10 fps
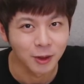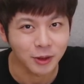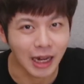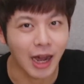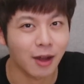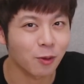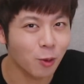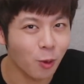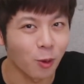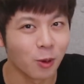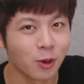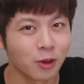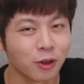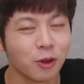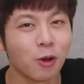작고
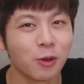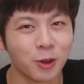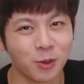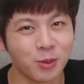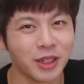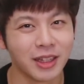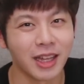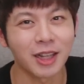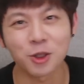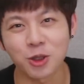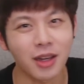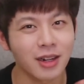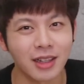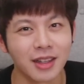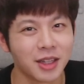귀여운 동물인데
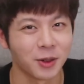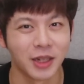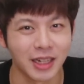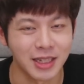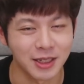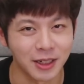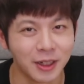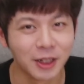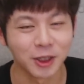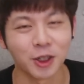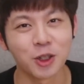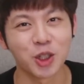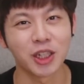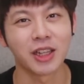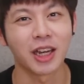취향을 탄다고 얘기했어요. 저는
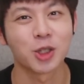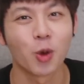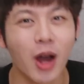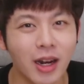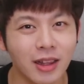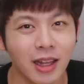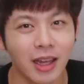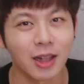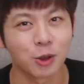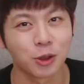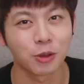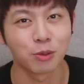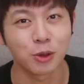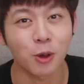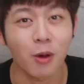쥐를 되게 좋아하는데 쥐를
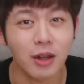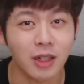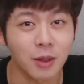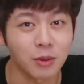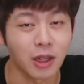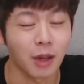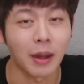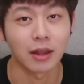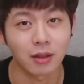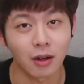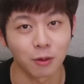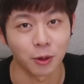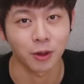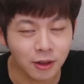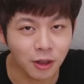무서워하는 사람들 되게
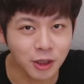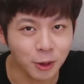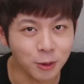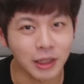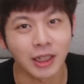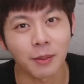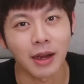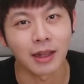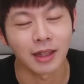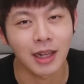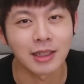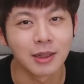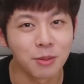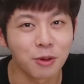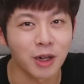많더라고요. 그런 식으로 상대방한테
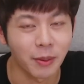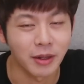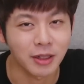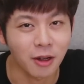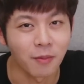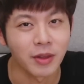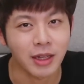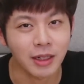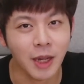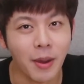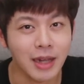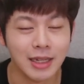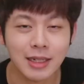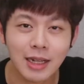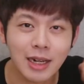질문을 하면서 상대방이
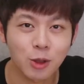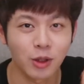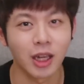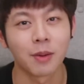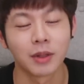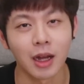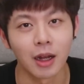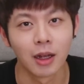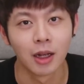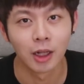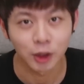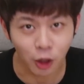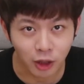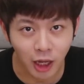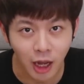상상할 수 있게 합니다.
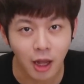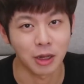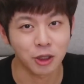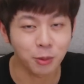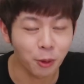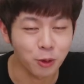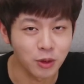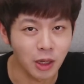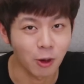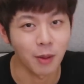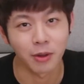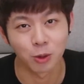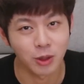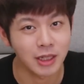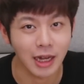절대 마술 보여준다고 하면
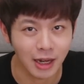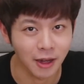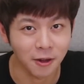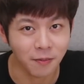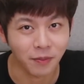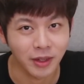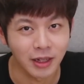좋지 않아요.